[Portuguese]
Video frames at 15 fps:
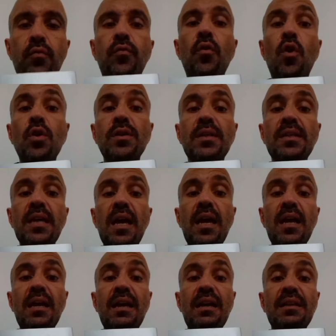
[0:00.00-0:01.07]

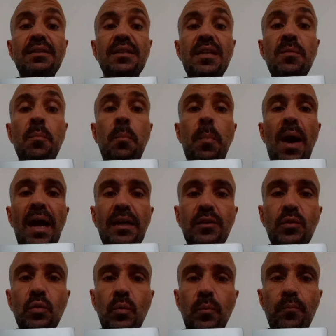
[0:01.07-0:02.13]
Força de
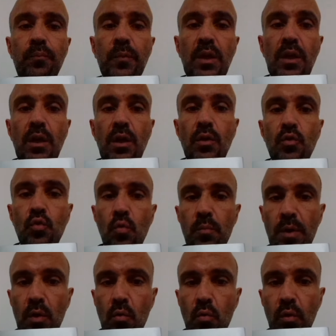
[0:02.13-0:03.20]
Impacto, do
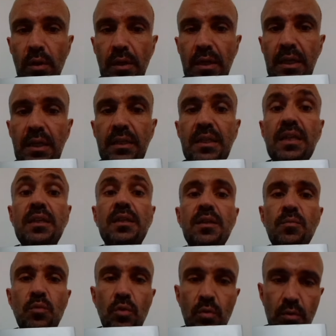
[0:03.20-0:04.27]
meu
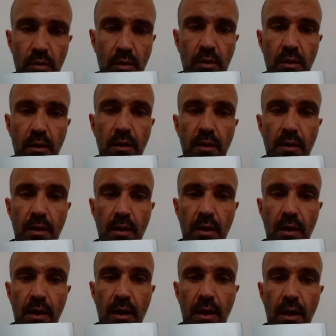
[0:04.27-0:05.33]
queridíssimo
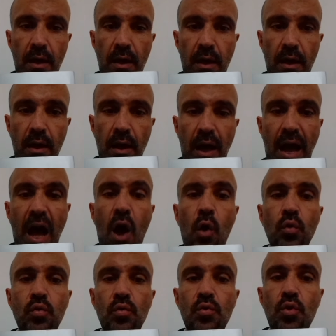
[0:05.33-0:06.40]
uh,
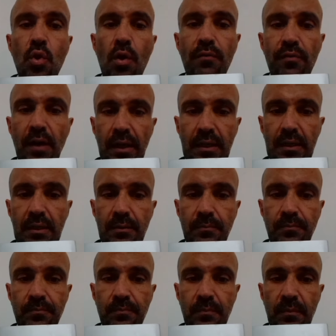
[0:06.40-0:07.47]
Aldo Novak.
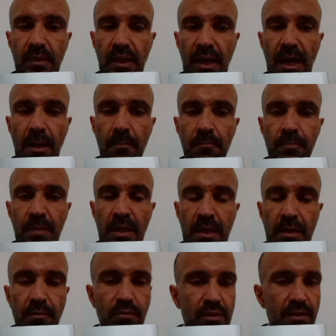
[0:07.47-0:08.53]
Tá?
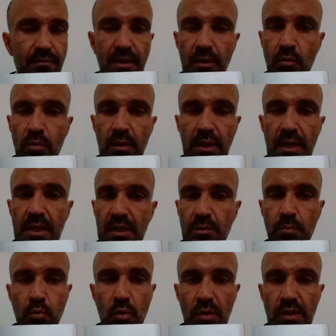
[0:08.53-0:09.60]
Você vai encontrar nas
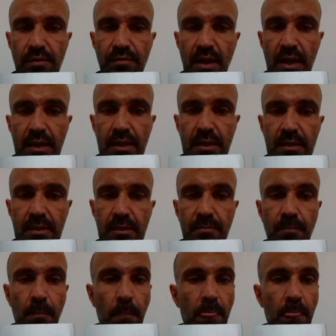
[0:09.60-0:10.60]
boas livrarias.